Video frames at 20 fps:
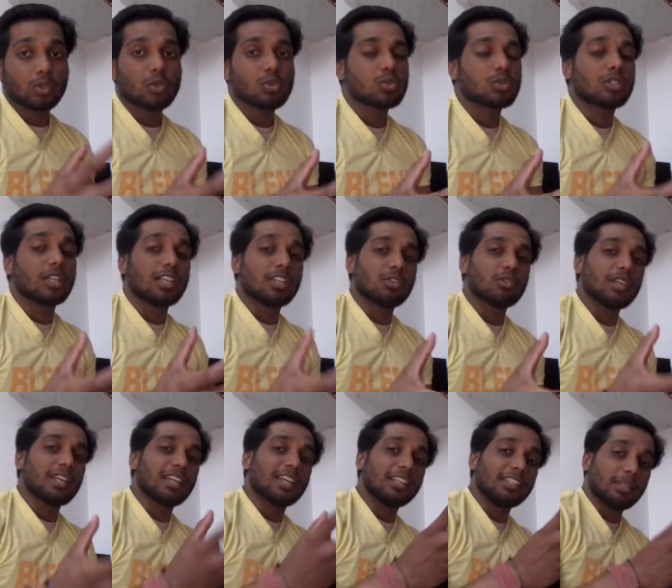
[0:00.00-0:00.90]
तो उस दही
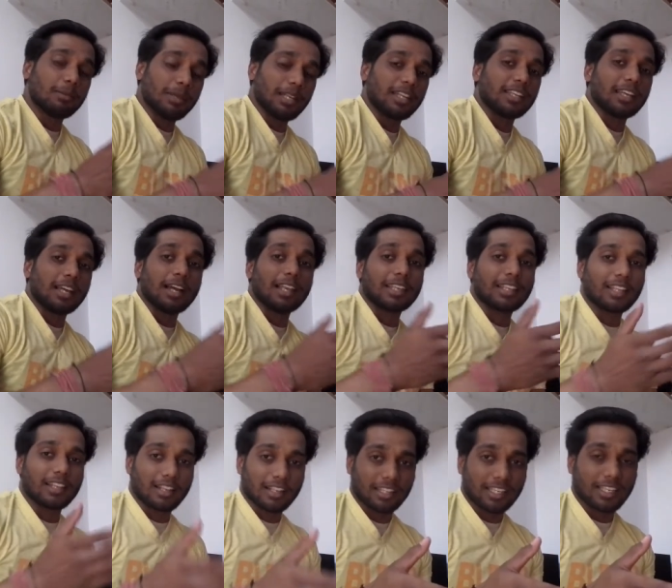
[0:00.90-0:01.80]
को एक घंटे पहले निकाल
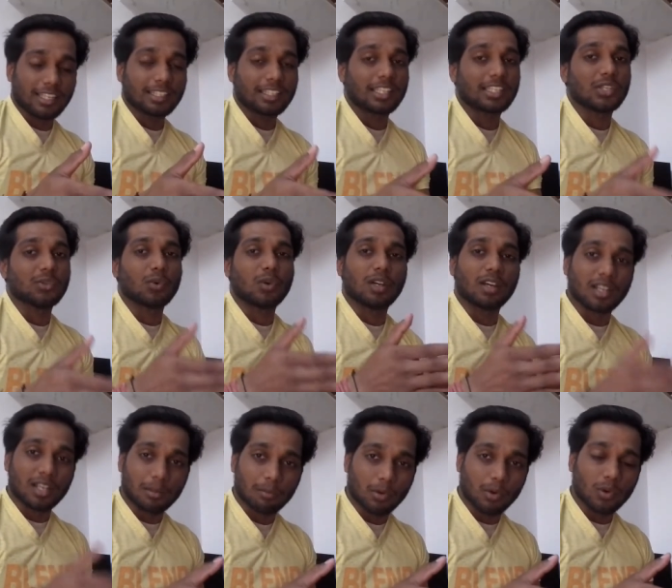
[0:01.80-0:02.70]
के रखें ताकि वो
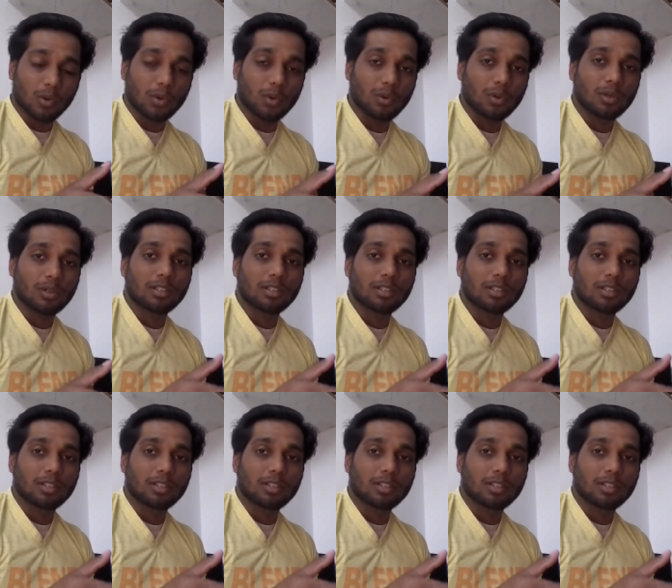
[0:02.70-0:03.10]
गर्म हो